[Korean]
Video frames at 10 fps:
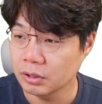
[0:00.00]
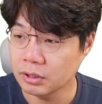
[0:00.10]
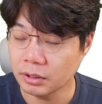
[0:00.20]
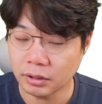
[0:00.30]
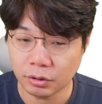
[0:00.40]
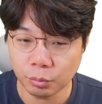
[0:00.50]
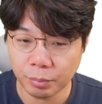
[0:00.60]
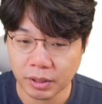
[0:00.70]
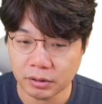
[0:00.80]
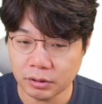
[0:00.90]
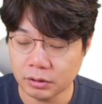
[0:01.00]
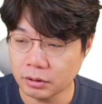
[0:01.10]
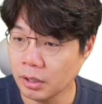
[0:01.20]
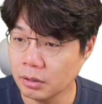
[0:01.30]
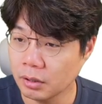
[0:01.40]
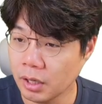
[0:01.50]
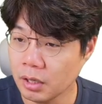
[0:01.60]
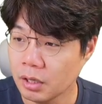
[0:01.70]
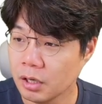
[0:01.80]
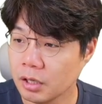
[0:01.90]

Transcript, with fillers: 지난달에 좀 빠지는 듯 했는데